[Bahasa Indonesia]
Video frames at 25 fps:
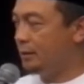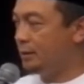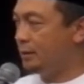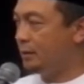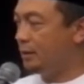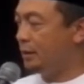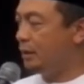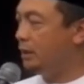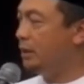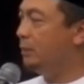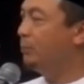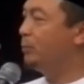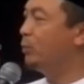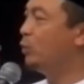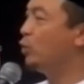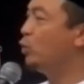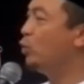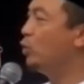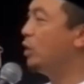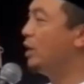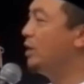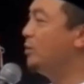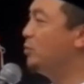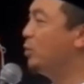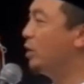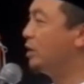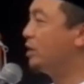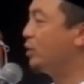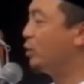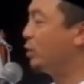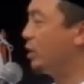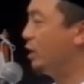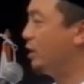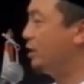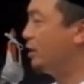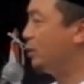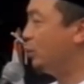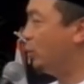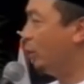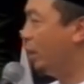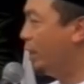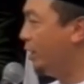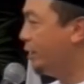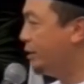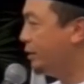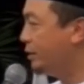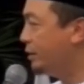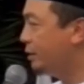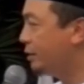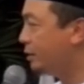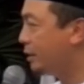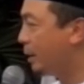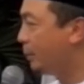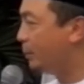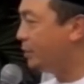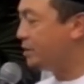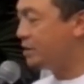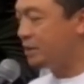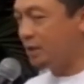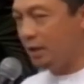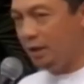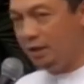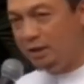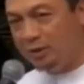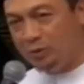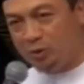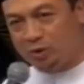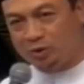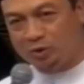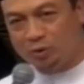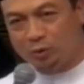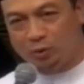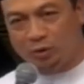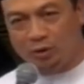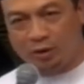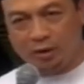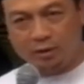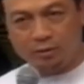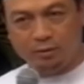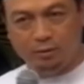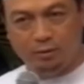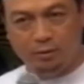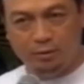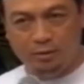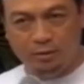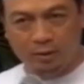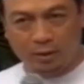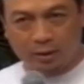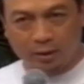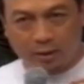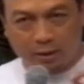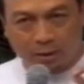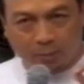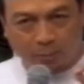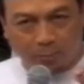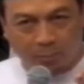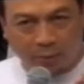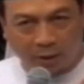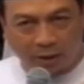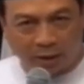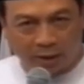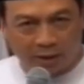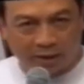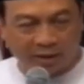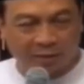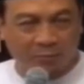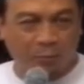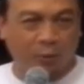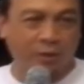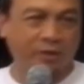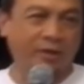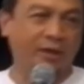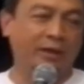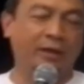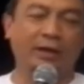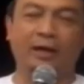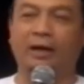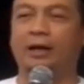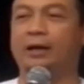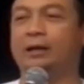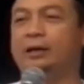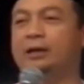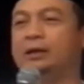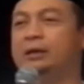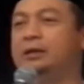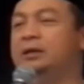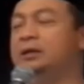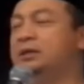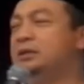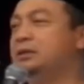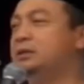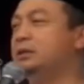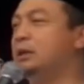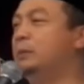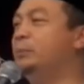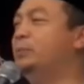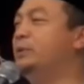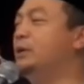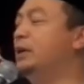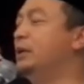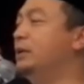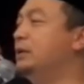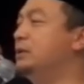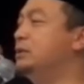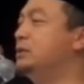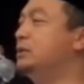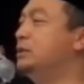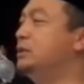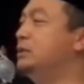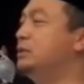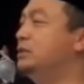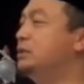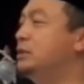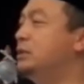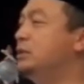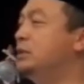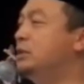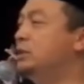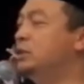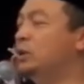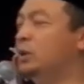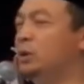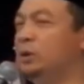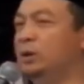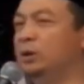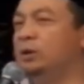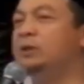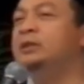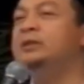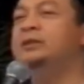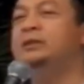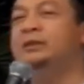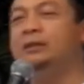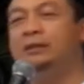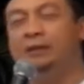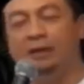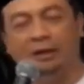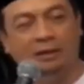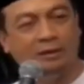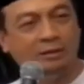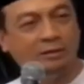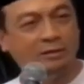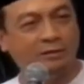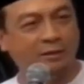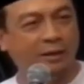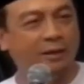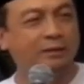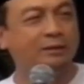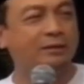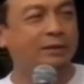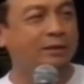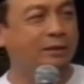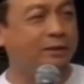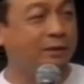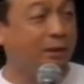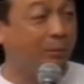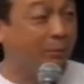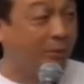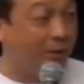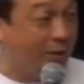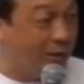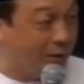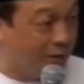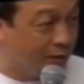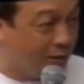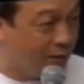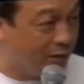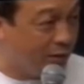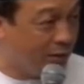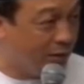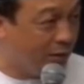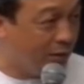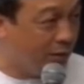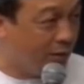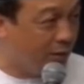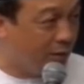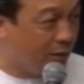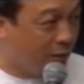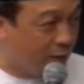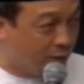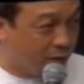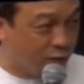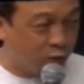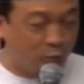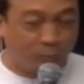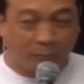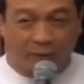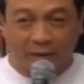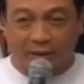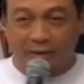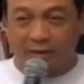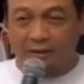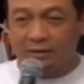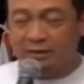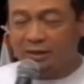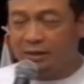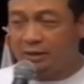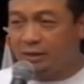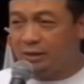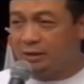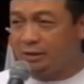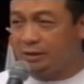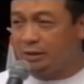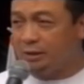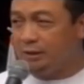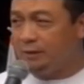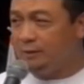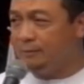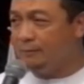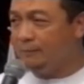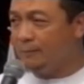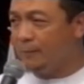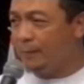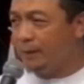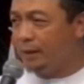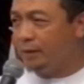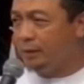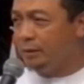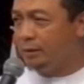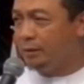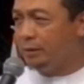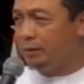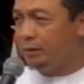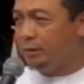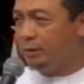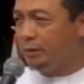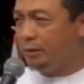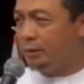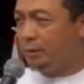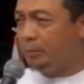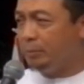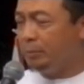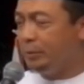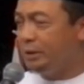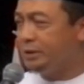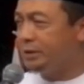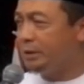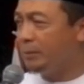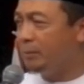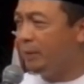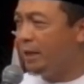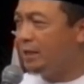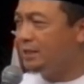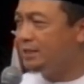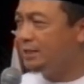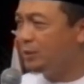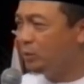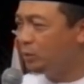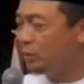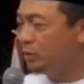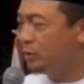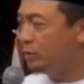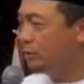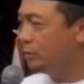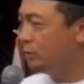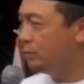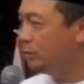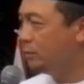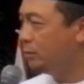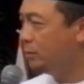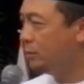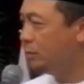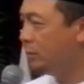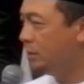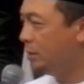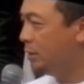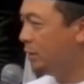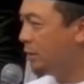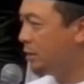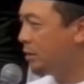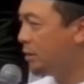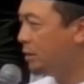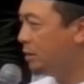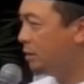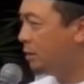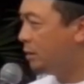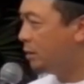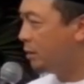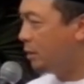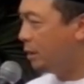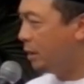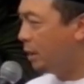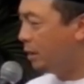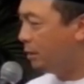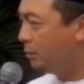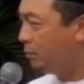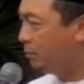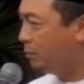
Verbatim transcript: Ini pukulan buat orang tua, tapi sekaligus juga bahaya buat anak-anak. Tapi yang di sini sih insya Allah tidak. Saya cerita begini supaya kita nanti bisa masuk dan